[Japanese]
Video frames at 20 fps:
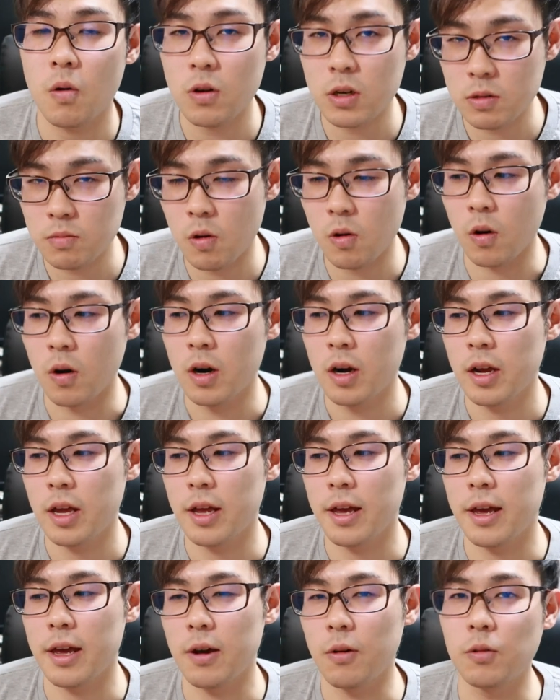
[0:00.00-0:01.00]
僕も、
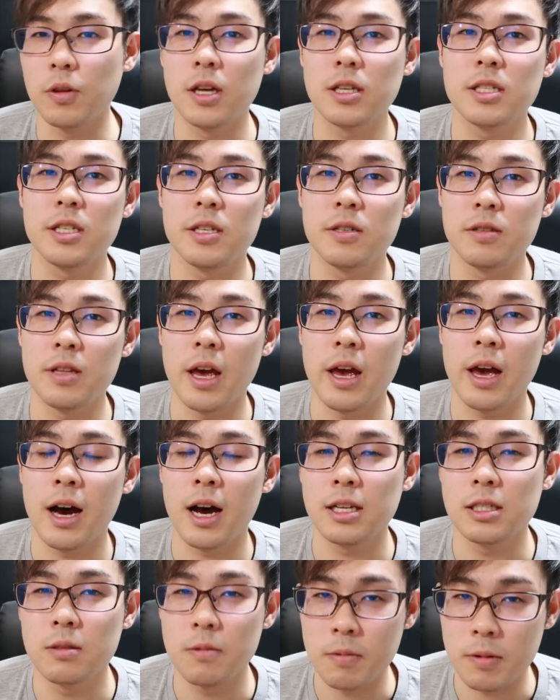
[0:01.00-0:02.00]
えー、同じ理由で
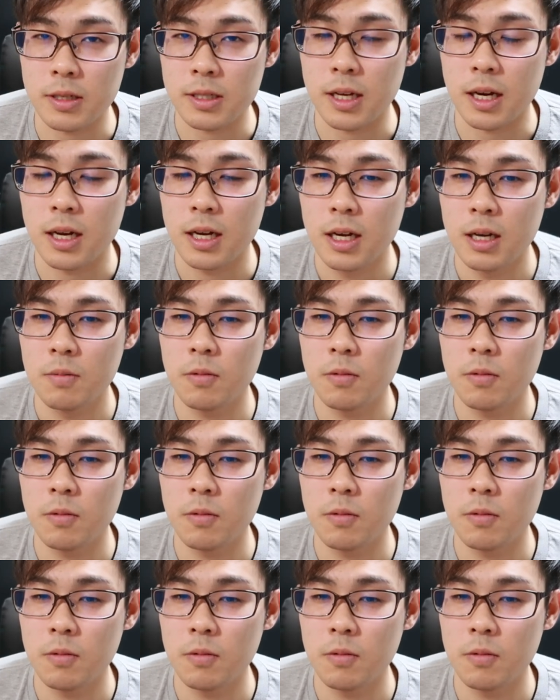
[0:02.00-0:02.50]
始めました。